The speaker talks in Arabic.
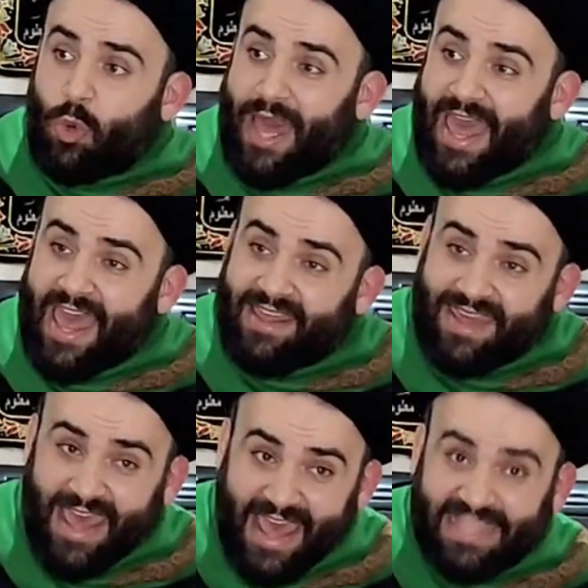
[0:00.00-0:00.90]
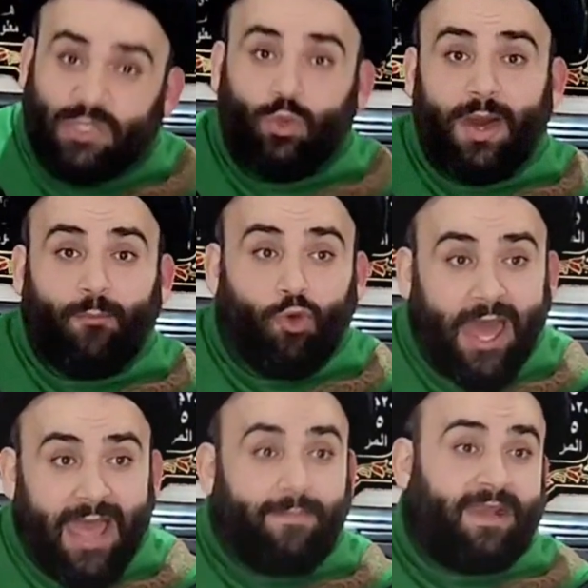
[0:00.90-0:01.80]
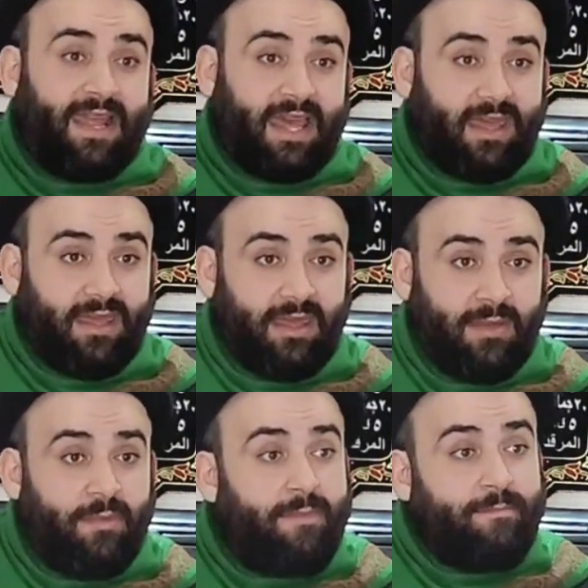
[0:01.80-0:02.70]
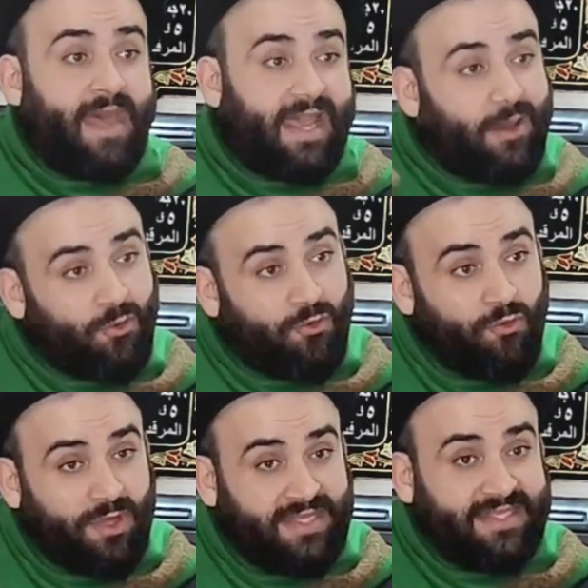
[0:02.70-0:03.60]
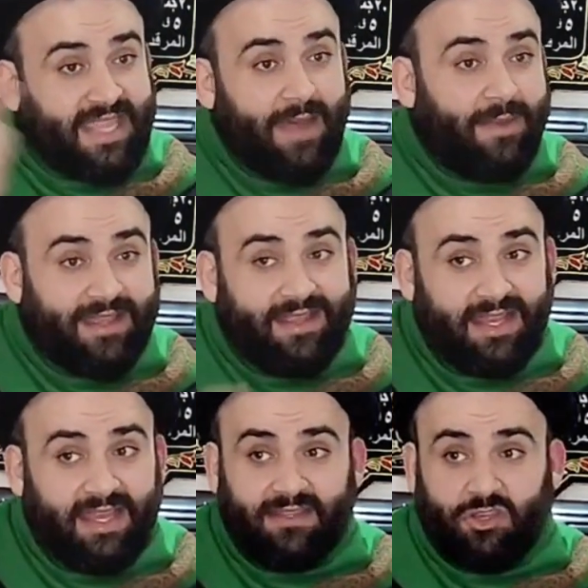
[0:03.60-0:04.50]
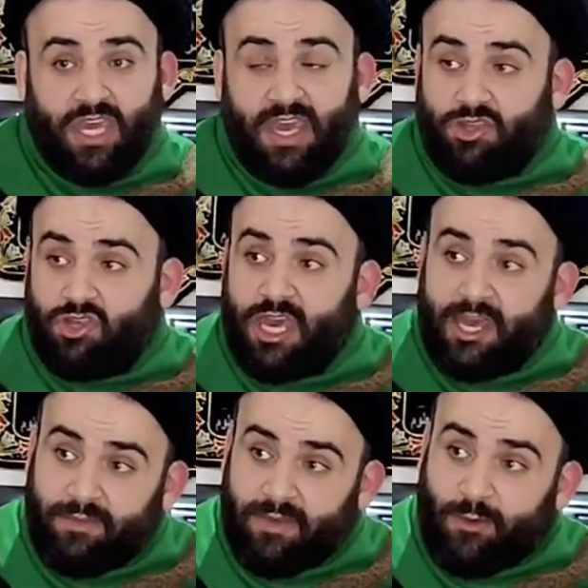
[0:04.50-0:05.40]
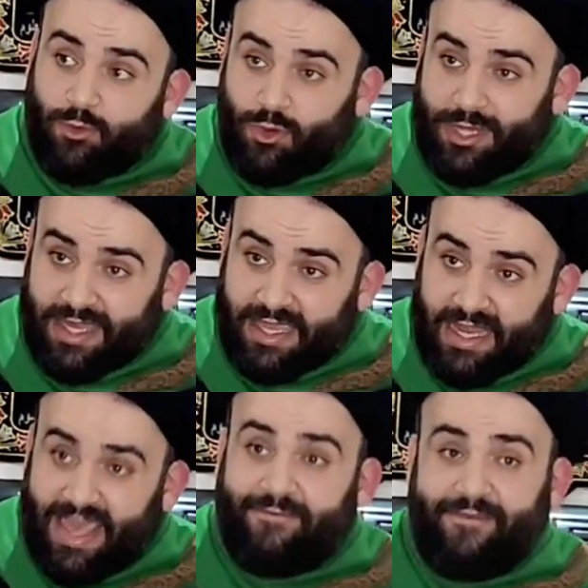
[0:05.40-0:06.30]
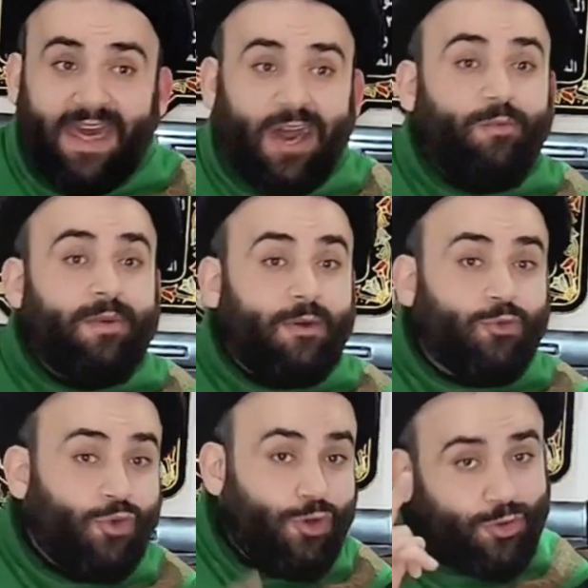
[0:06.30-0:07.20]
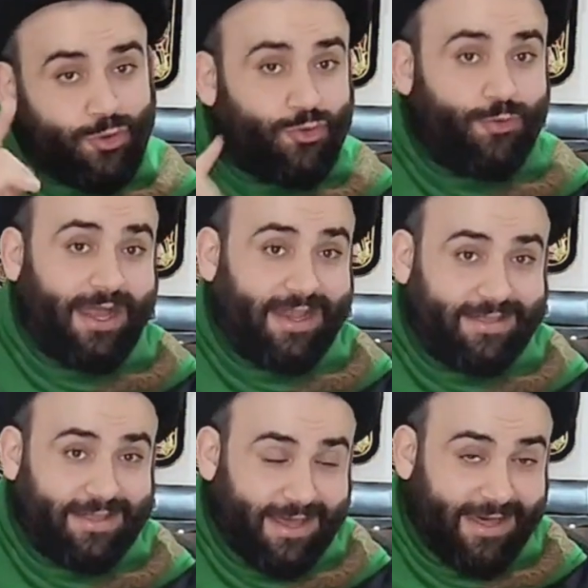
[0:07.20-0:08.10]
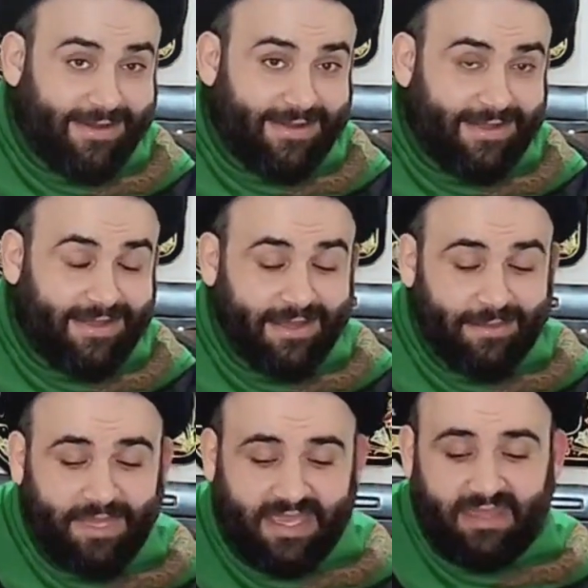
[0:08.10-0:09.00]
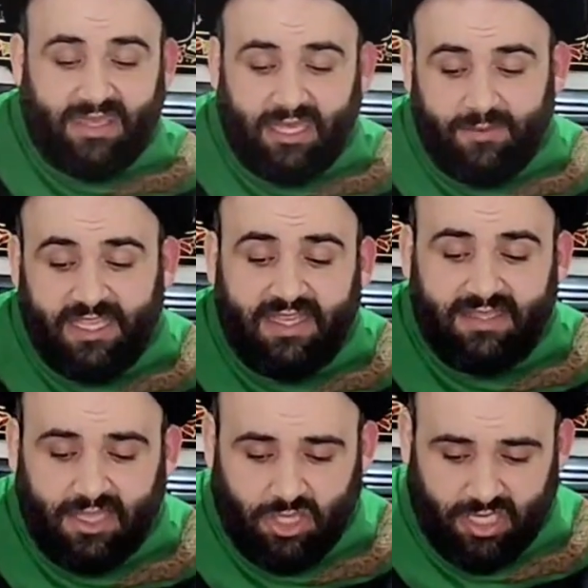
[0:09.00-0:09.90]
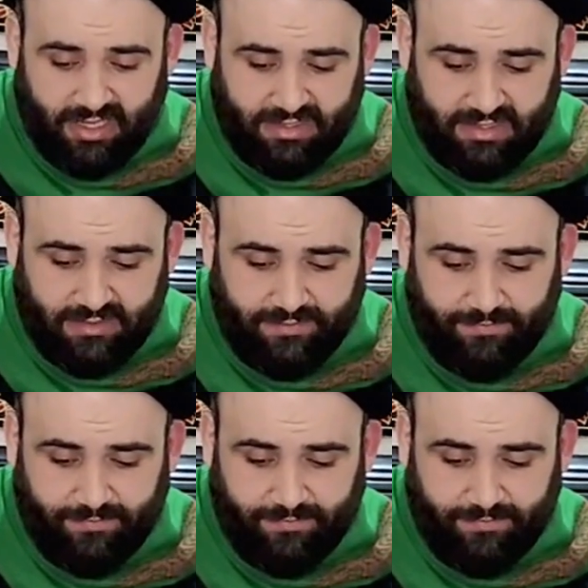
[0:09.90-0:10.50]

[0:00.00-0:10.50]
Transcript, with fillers: وهذا أدوم وأبلغ مما لو استعملت الاحتجاج بموضوع الخلافة أو بموضوع الهجوم على الدار بكثير من عدة جهات